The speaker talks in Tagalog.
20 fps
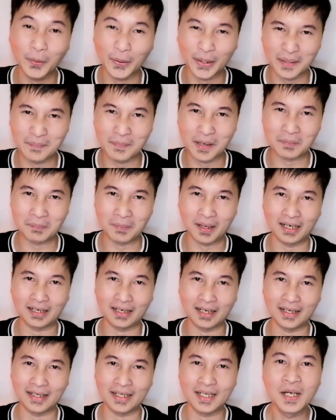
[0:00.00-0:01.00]
mag-explore
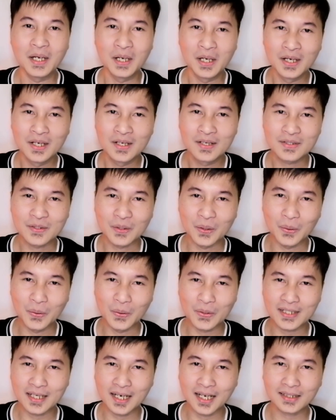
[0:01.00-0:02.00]
ng ibang bagay.
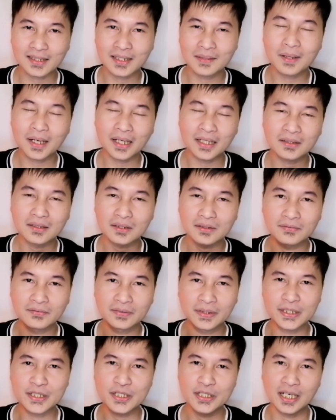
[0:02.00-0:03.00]
So, sa lahat ng
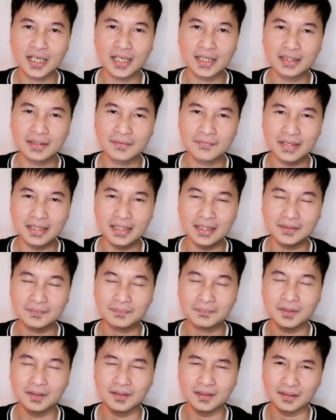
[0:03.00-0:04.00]
mga introvert
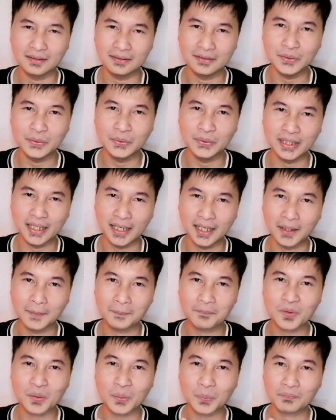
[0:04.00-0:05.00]
dyan na feeling
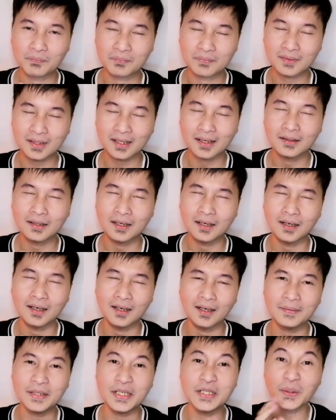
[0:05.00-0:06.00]
nyo na
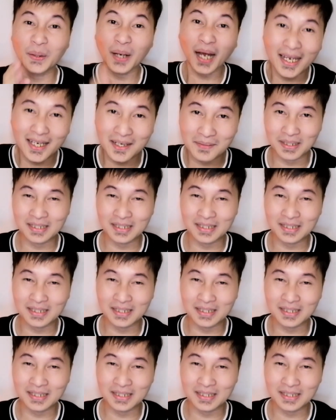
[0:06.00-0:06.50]
hindi ah,